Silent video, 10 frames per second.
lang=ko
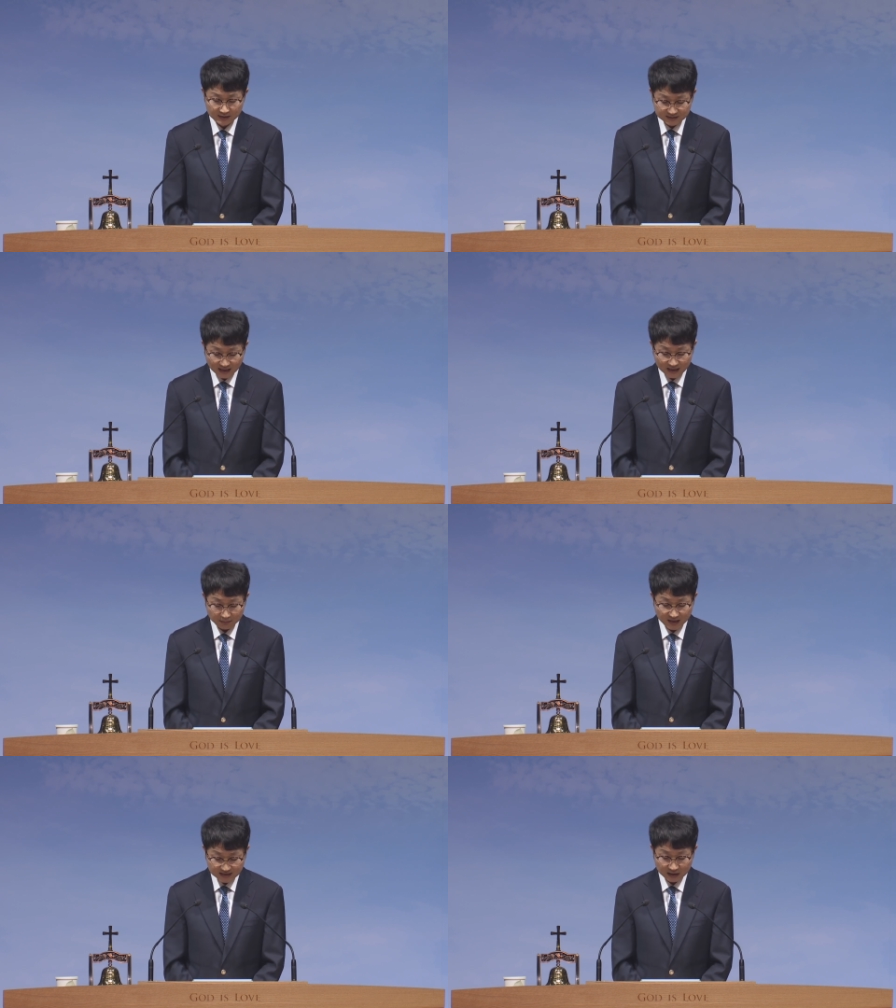
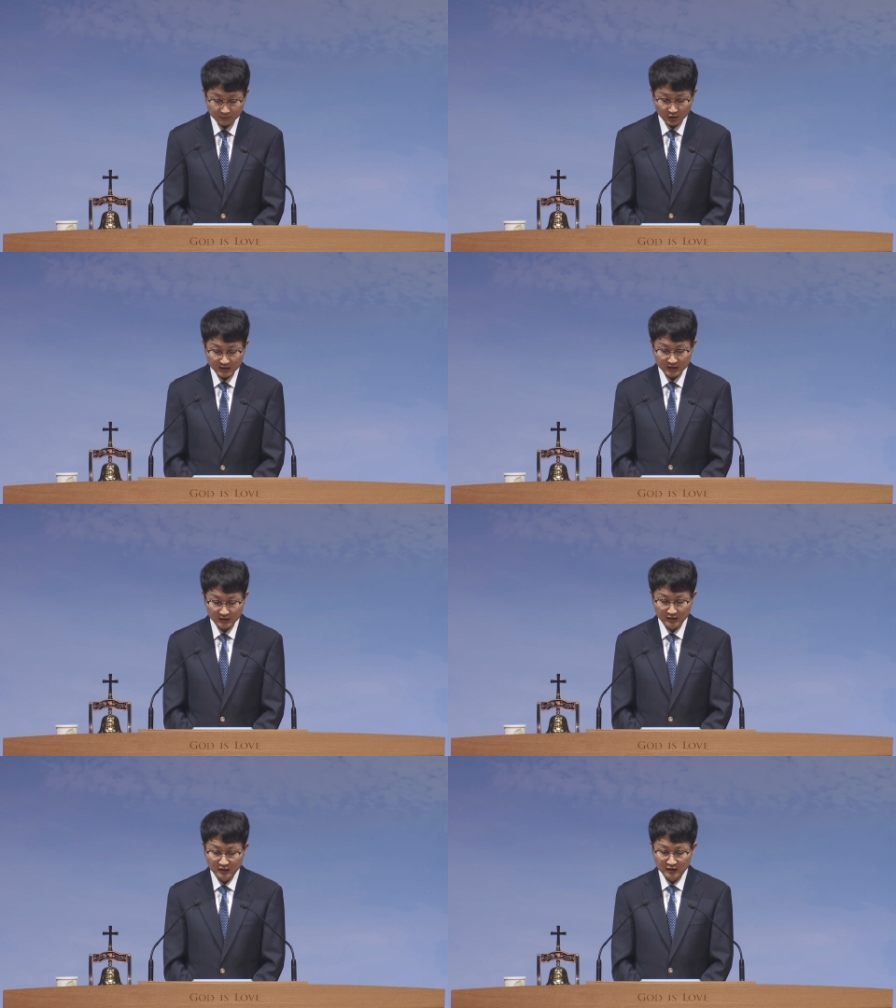사람의
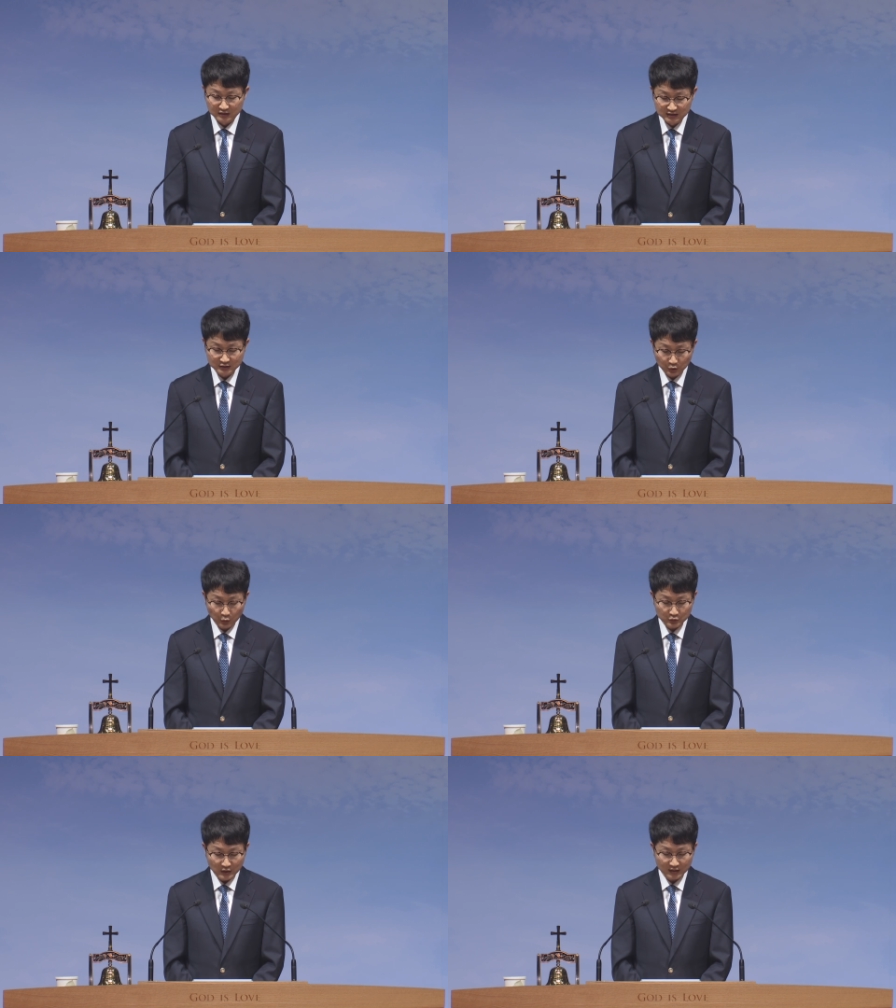생명이 그
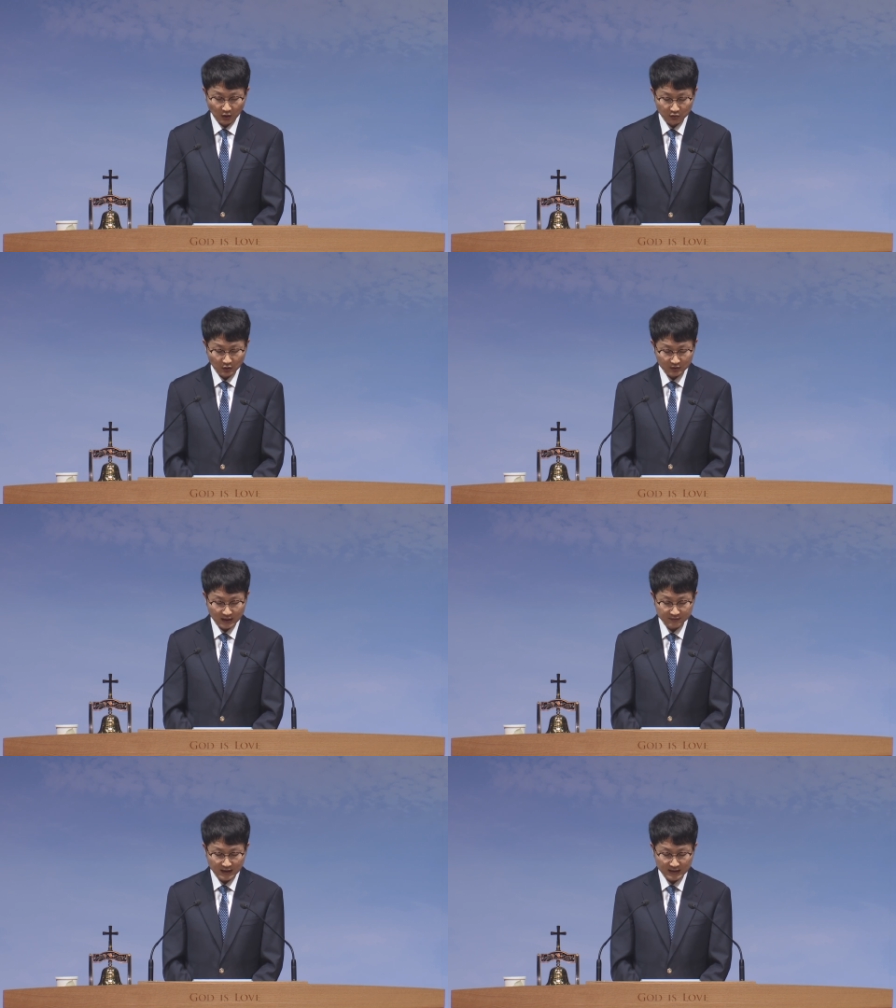소유에
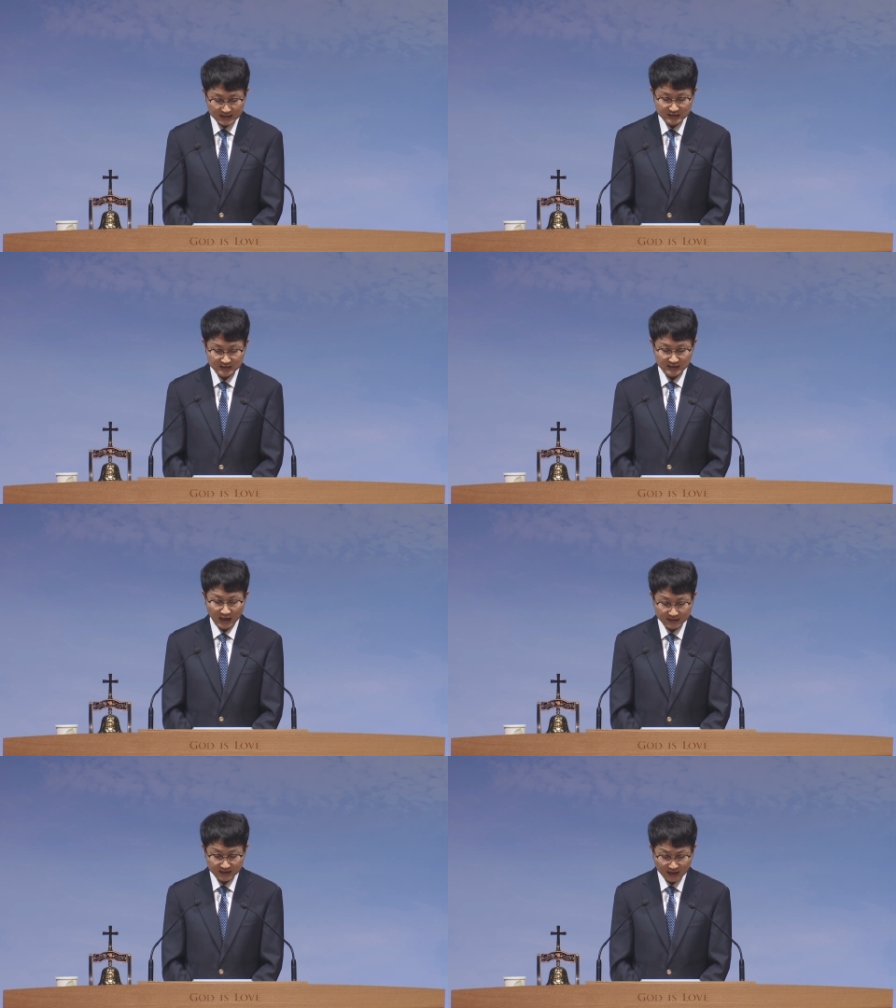넉넉한 데 있지
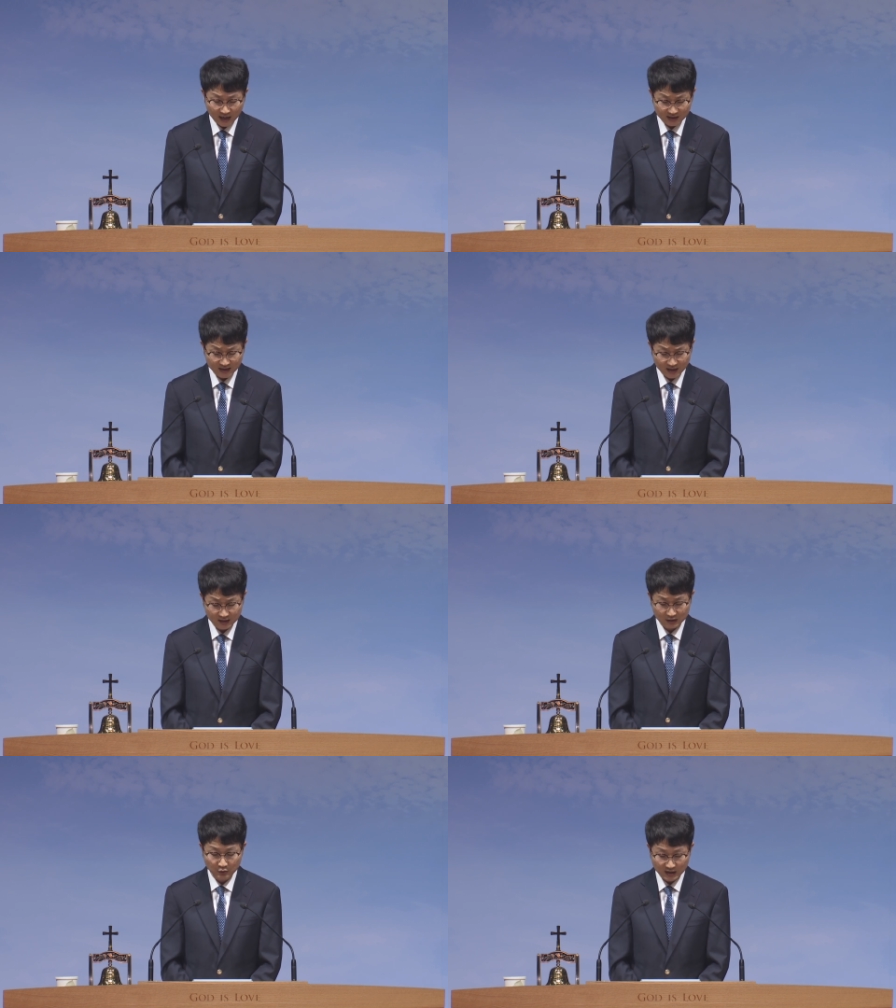
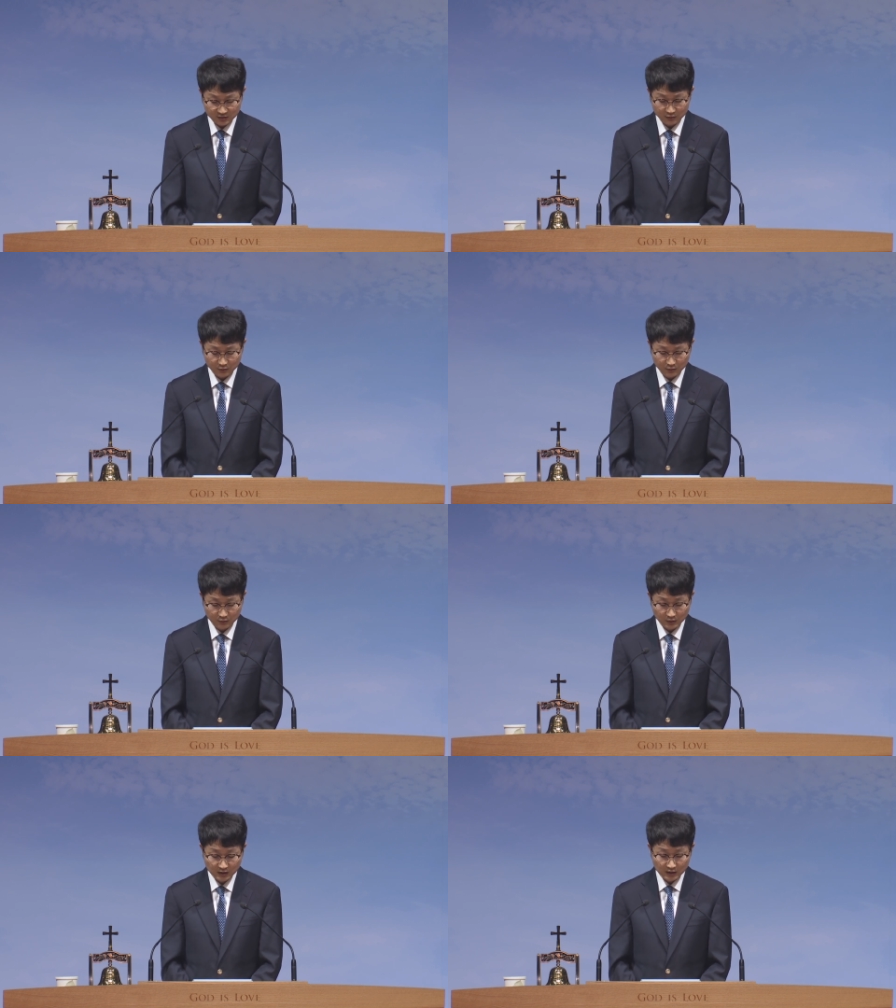아니하리라 라고 하셨고,